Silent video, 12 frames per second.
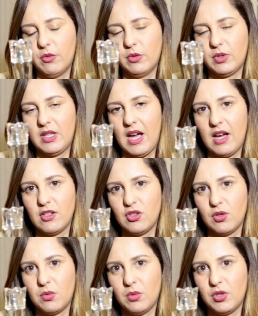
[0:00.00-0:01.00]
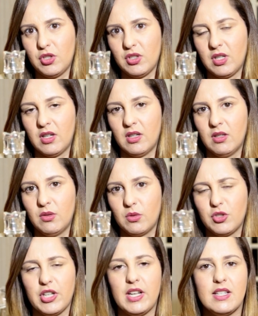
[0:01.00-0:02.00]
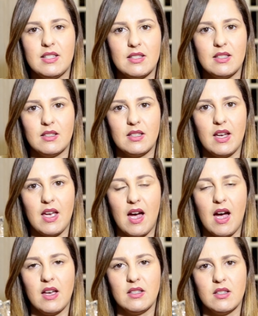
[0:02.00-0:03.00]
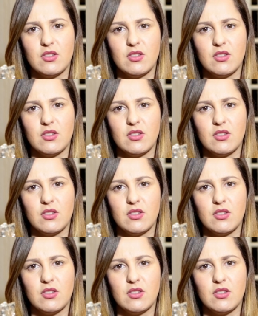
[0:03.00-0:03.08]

o Tati custa, não custa nem 60 reais,